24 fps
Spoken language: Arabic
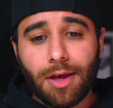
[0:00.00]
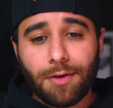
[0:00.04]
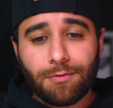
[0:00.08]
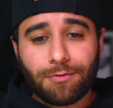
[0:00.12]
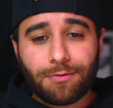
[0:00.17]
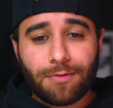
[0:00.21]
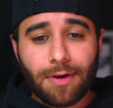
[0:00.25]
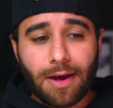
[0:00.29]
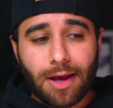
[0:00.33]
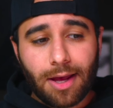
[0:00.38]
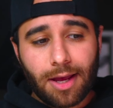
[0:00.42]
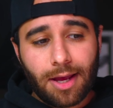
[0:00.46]

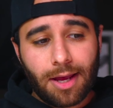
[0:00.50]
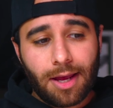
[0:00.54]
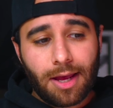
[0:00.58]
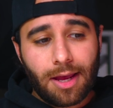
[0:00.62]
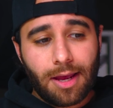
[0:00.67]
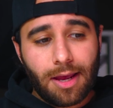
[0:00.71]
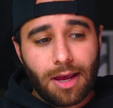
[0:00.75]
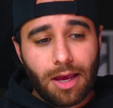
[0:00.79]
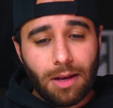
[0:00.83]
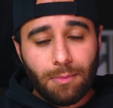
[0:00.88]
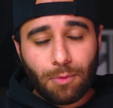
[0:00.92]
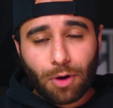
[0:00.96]

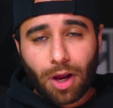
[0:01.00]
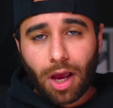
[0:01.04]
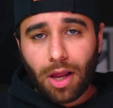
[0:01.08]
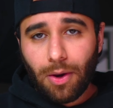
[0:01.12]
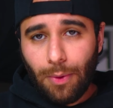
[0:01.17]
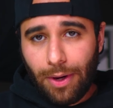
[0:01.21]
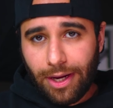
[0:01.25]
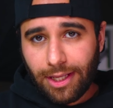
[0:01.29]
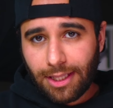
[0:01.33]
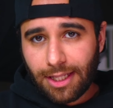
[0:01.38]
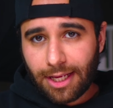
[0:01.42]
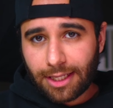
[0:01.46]
فالمكان
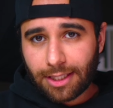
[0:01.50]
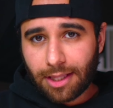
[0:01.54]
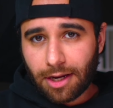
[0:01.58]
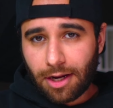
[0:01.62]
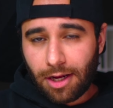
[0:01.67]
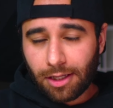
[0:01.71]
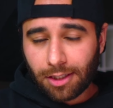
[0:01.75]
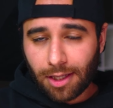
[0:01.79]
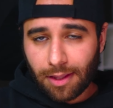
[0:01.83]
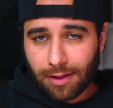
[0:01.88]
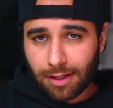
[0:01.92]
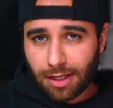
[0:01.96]
الوحيد اللي اقدر
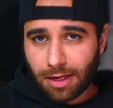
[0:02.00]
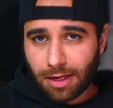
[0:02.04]
احط هذا